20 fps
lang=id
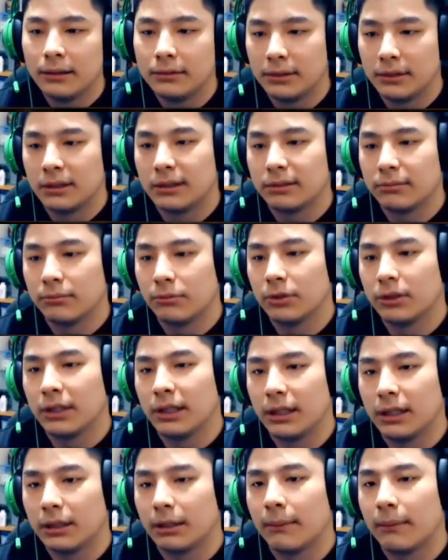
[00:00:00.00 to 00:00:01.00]
jadi semua
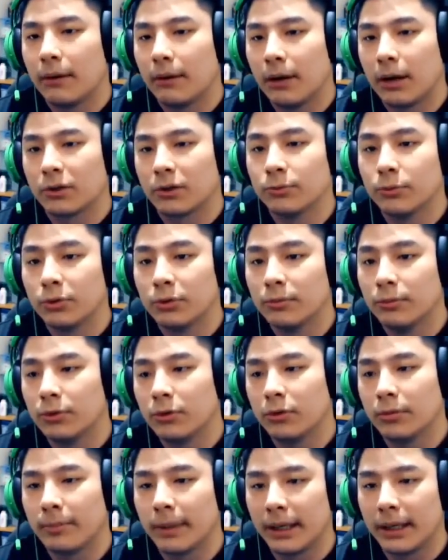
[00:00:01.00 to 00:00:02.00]
jadi ke bawah harus
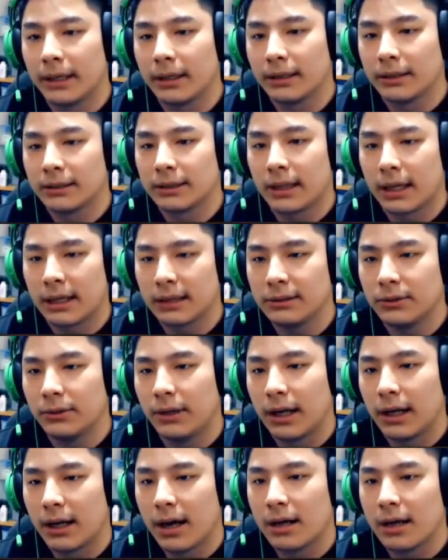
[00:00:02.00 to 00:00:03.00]
buru-buru mainnya guys sekarang sih
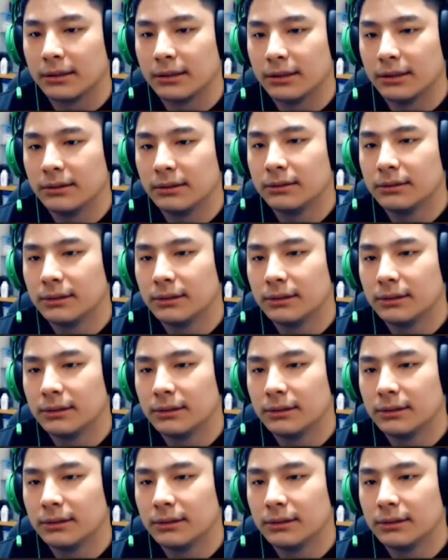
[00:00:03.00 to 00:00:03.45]
udah enggak sih